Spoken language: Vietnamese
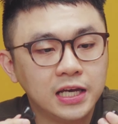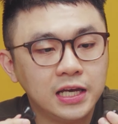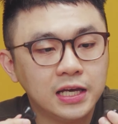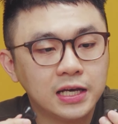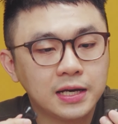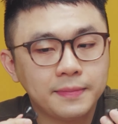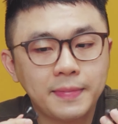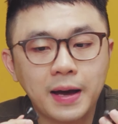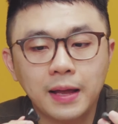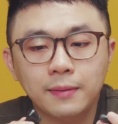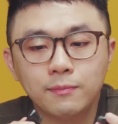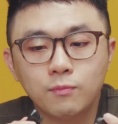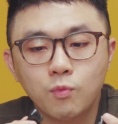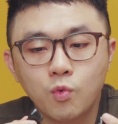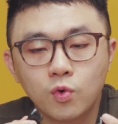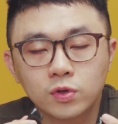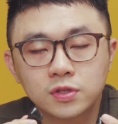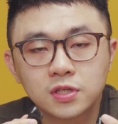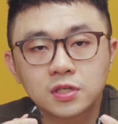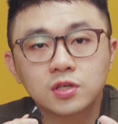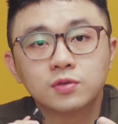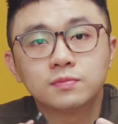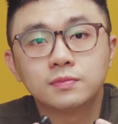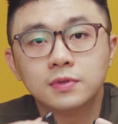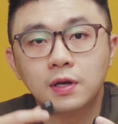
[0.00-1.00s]
khi các bạn muốn
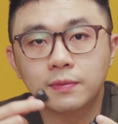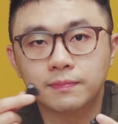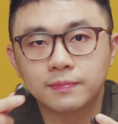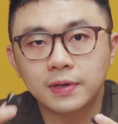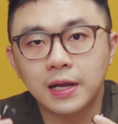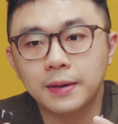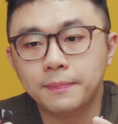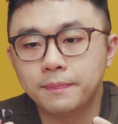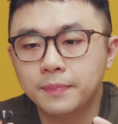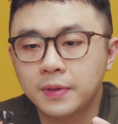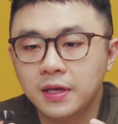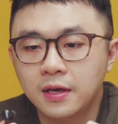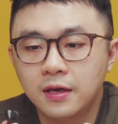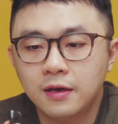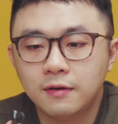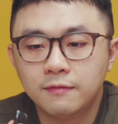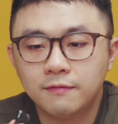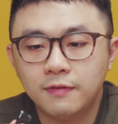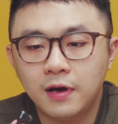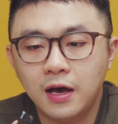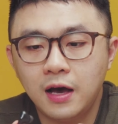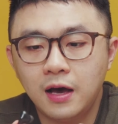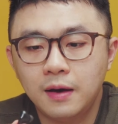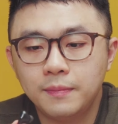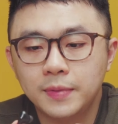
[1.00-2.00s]
sử dụng độc lập
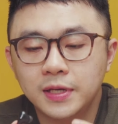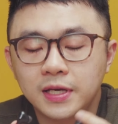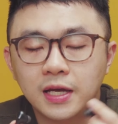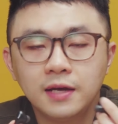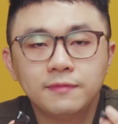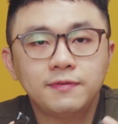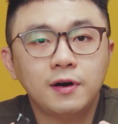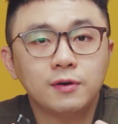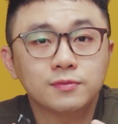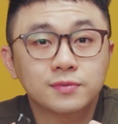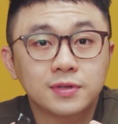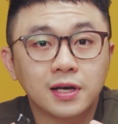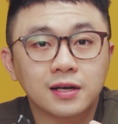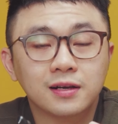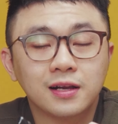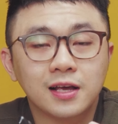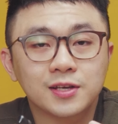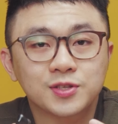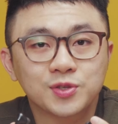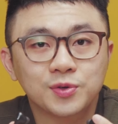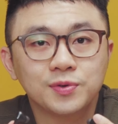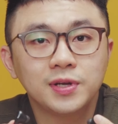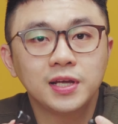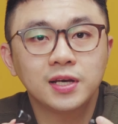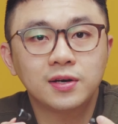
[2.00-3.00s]
và mình hy vọng rằng
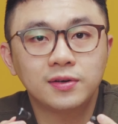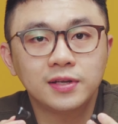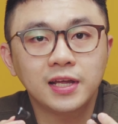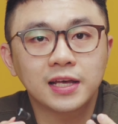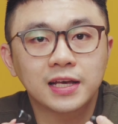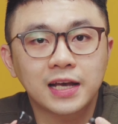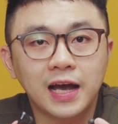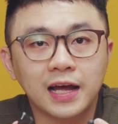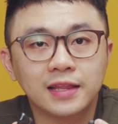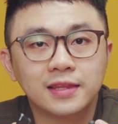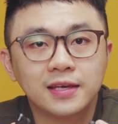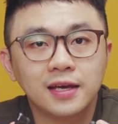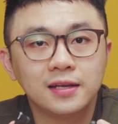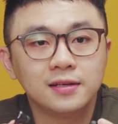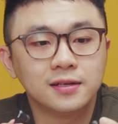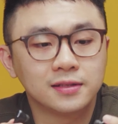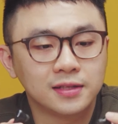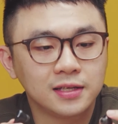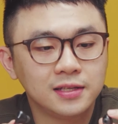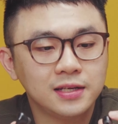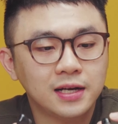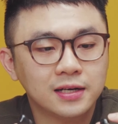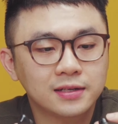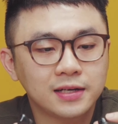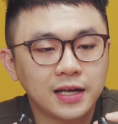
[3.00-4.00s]
là Sony có thể cải thiện
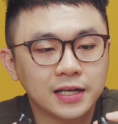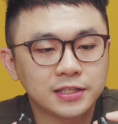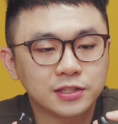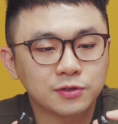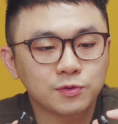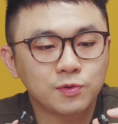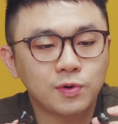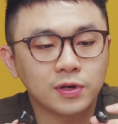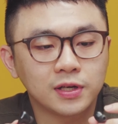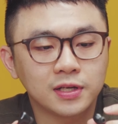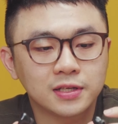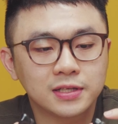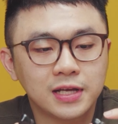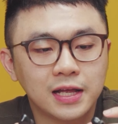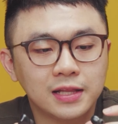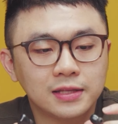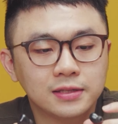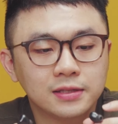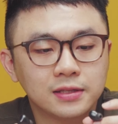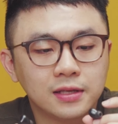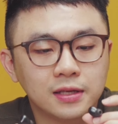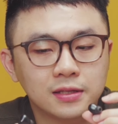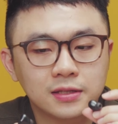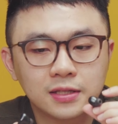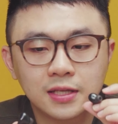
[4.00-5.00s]
được tính năng này trong khoảng thời gian
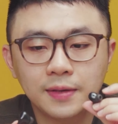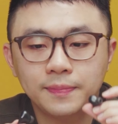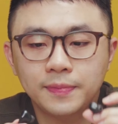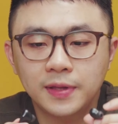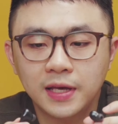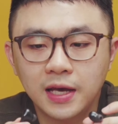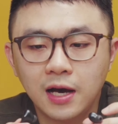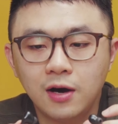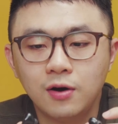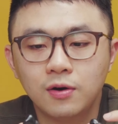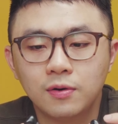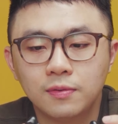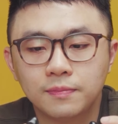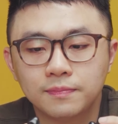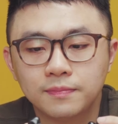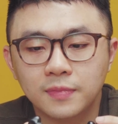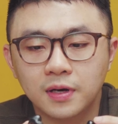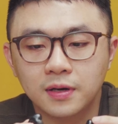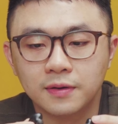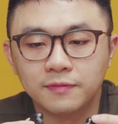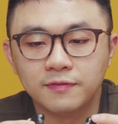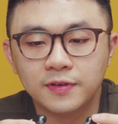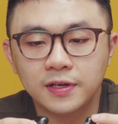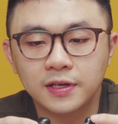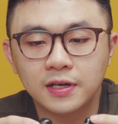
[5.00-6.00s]
tiếp theo
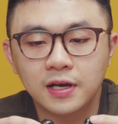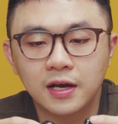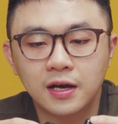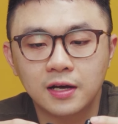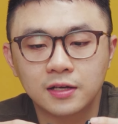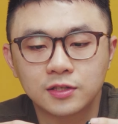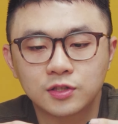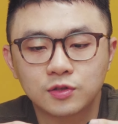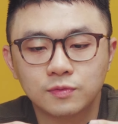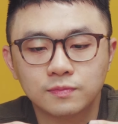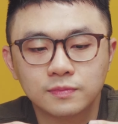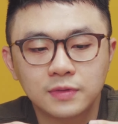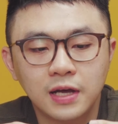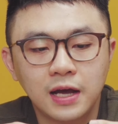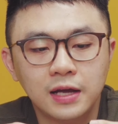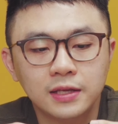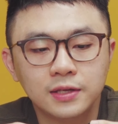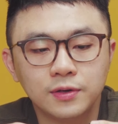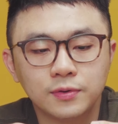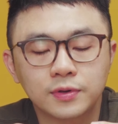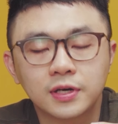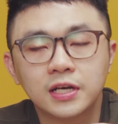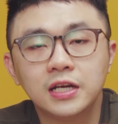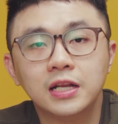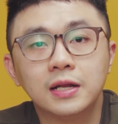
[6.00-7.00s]
bởi vì uh, chúng ta
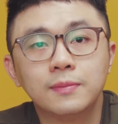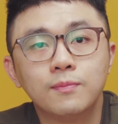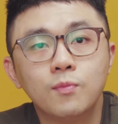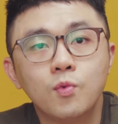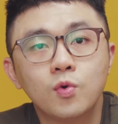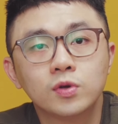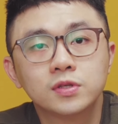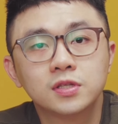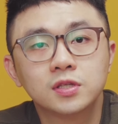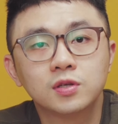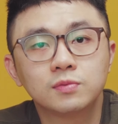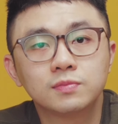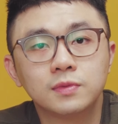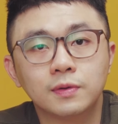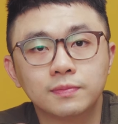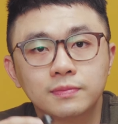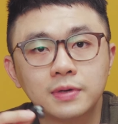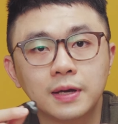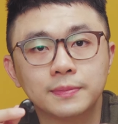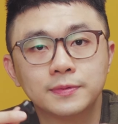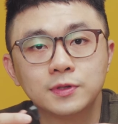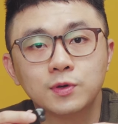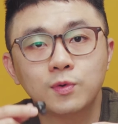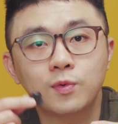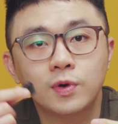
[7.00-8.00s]
nhiều khi là muốn sử dụng độc
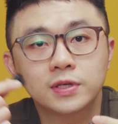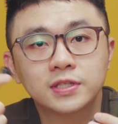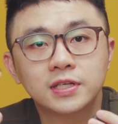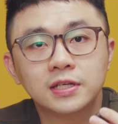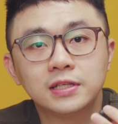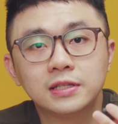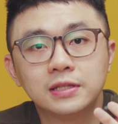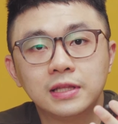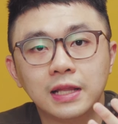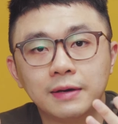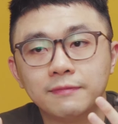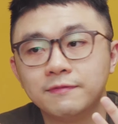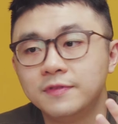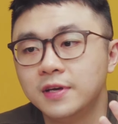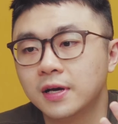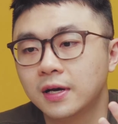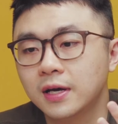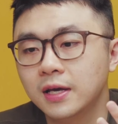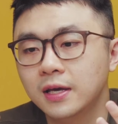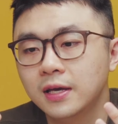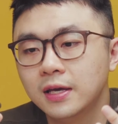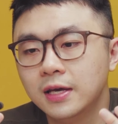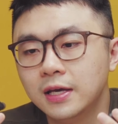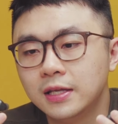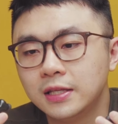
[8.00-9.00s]
lập trong quá trình làm việc
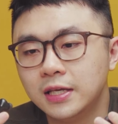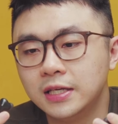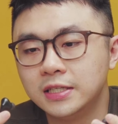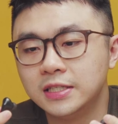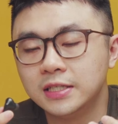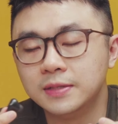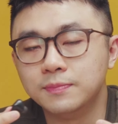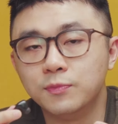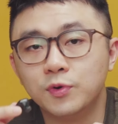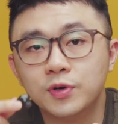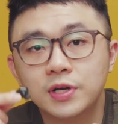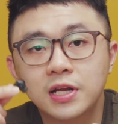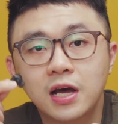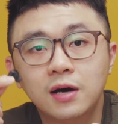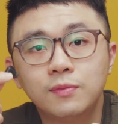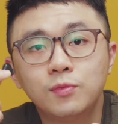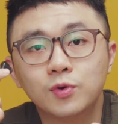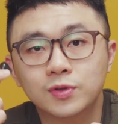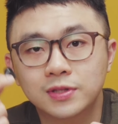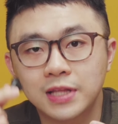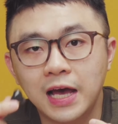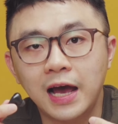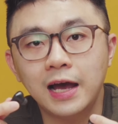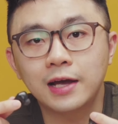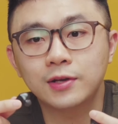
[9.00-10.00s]
ấy thì chỉ muốn đeo
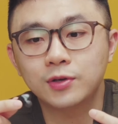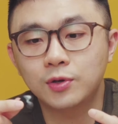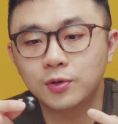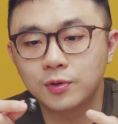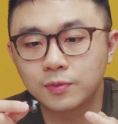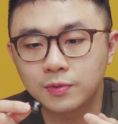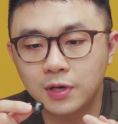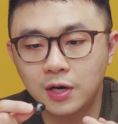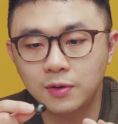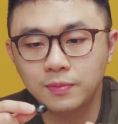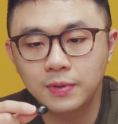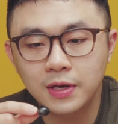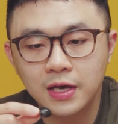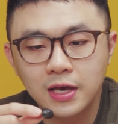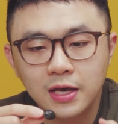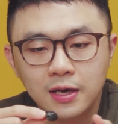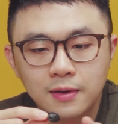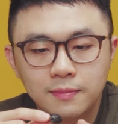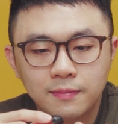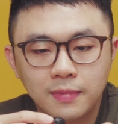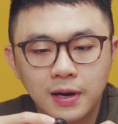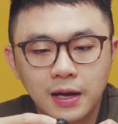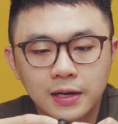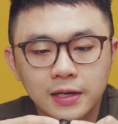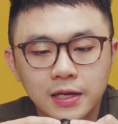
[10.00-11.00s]
một tai thôi đúng không
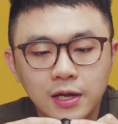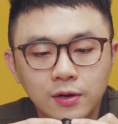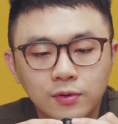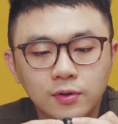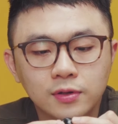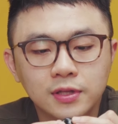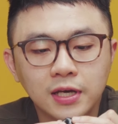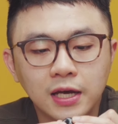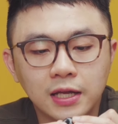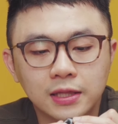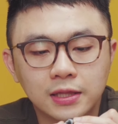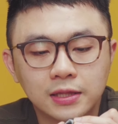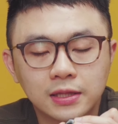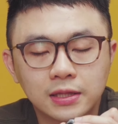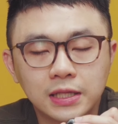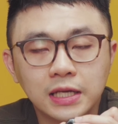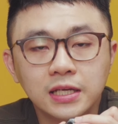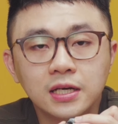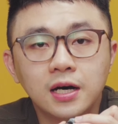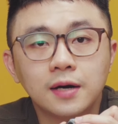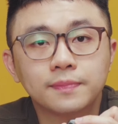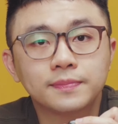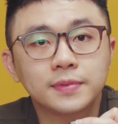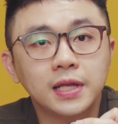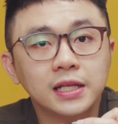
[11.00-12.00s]
mà nếu có thể
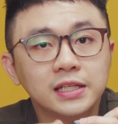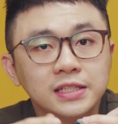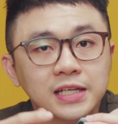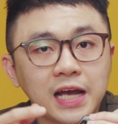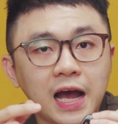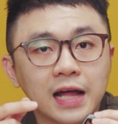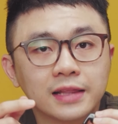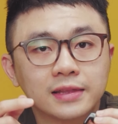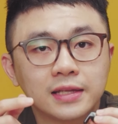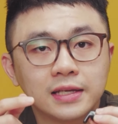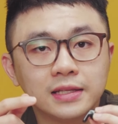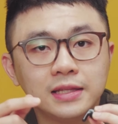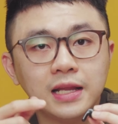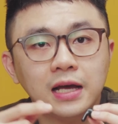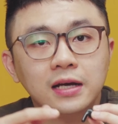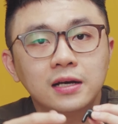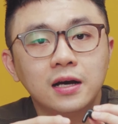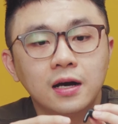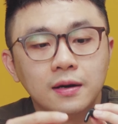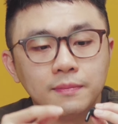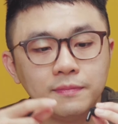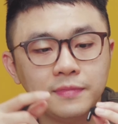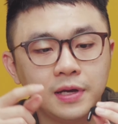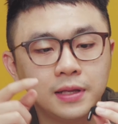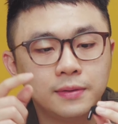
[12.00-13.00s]
tích hợp tất cả tính năng
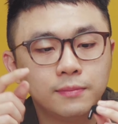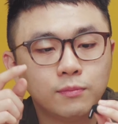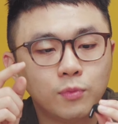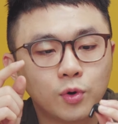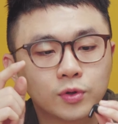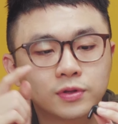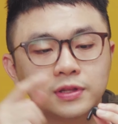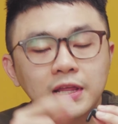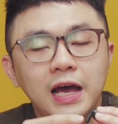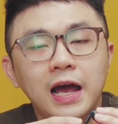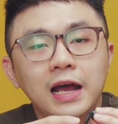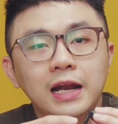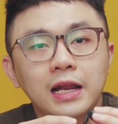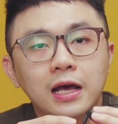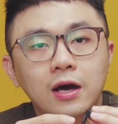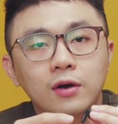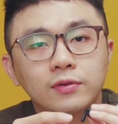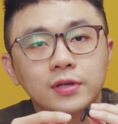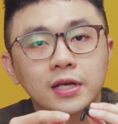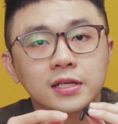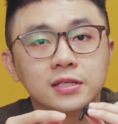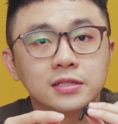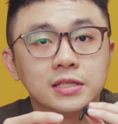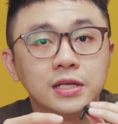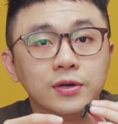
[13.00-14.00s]
ở bên một tai là có
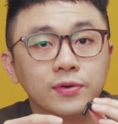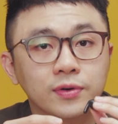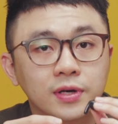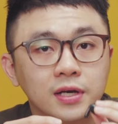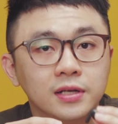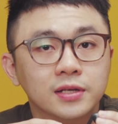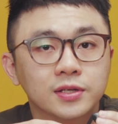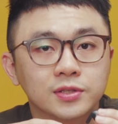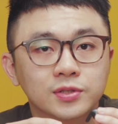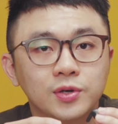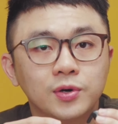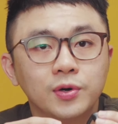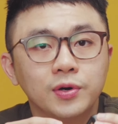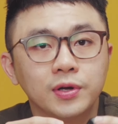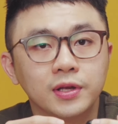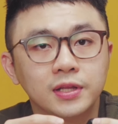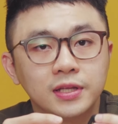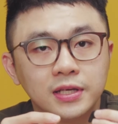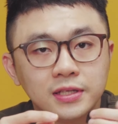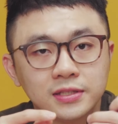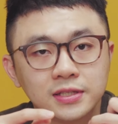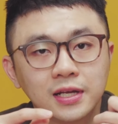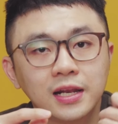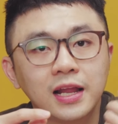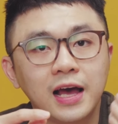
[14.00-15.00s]
thể điều khiển được rồi
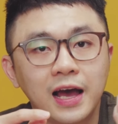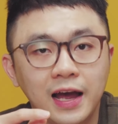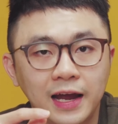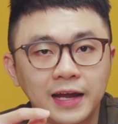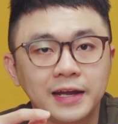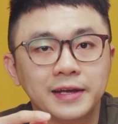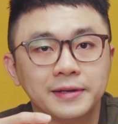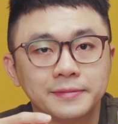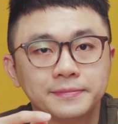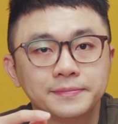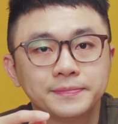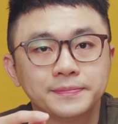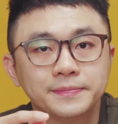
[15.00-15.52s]
thì rất là hay